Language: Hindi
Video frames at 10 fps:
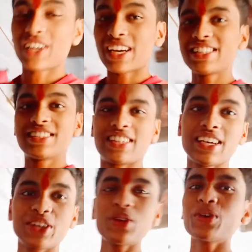है
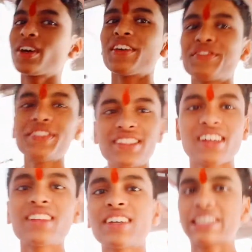देख रहे हो काफ़ी
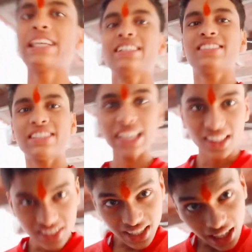ज़्यादा टेस्टी
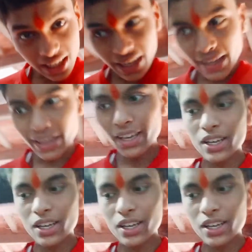आज खाना है